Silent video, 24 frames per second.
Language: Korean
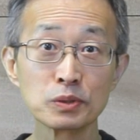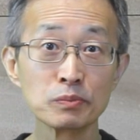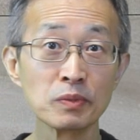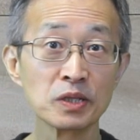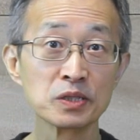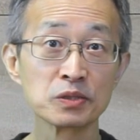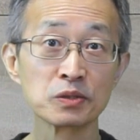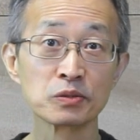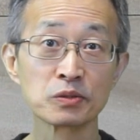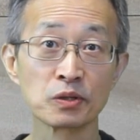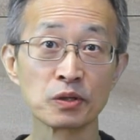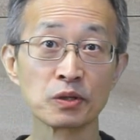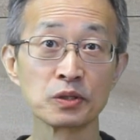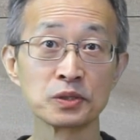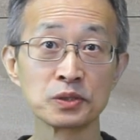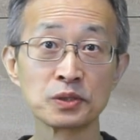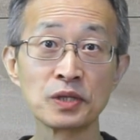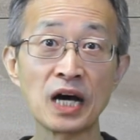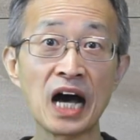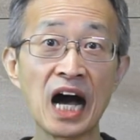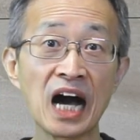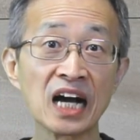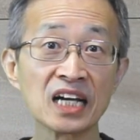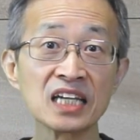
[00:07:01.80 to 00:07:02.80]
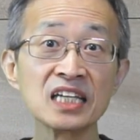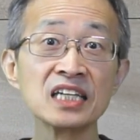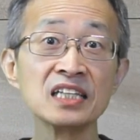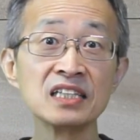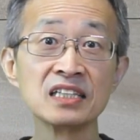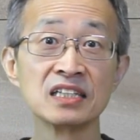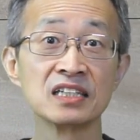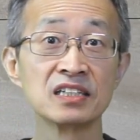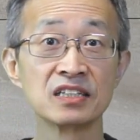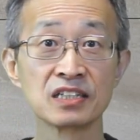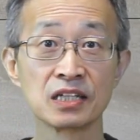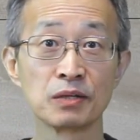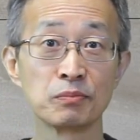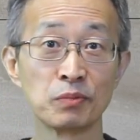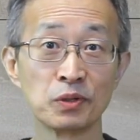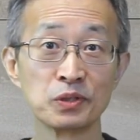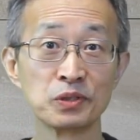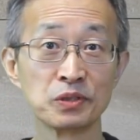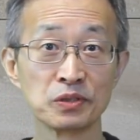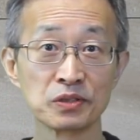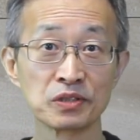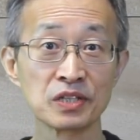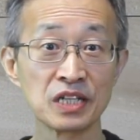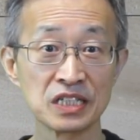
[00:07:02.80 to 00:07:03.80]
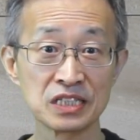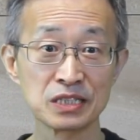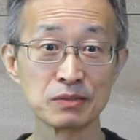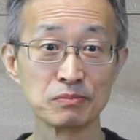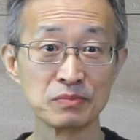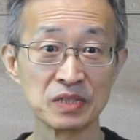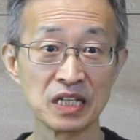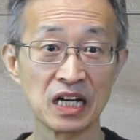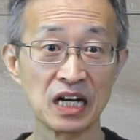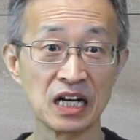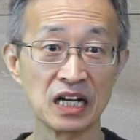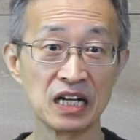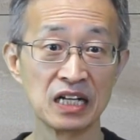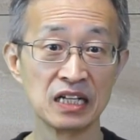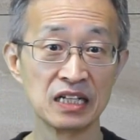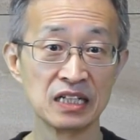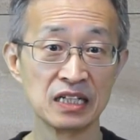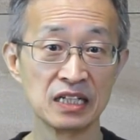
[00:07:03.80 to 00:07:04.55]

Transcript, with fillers: 우리말 성경에서 악인 이렇게 번역을 했습니다.